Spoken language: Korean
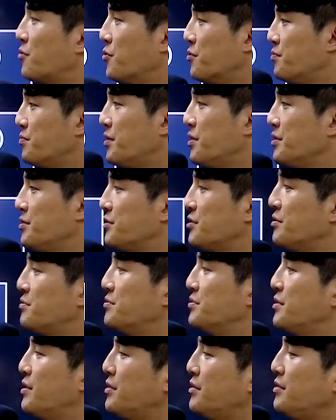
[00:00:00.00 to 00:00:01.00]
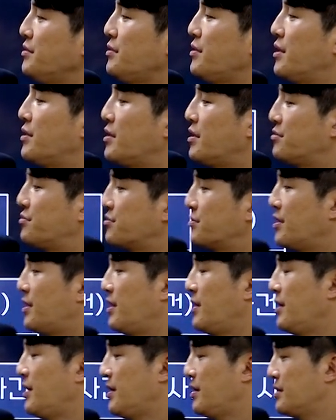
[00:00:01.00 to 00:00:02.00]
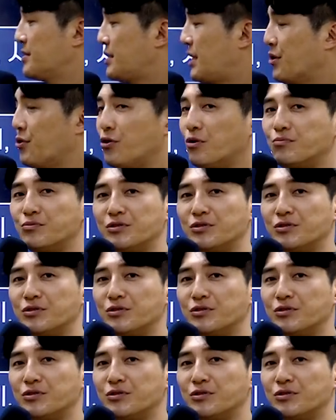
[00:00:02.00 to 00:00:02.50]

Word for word: 공무원 시험 문제는 대다수가 사료형